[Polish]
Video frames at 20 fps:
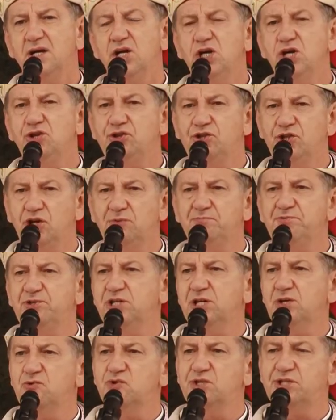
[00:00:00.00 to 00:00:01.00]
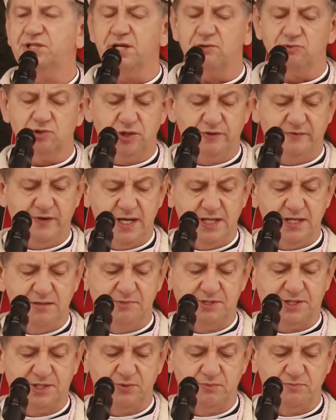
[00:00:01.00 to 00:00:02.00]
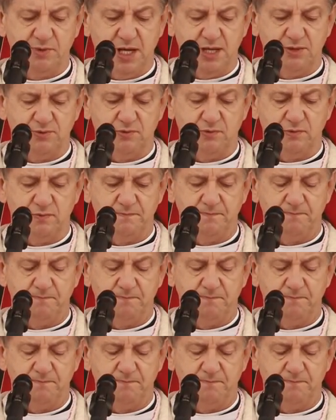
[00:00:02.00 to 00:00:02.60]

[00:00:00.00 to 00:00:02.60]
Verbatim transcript: i dobrze ukształtowanym sumieniu.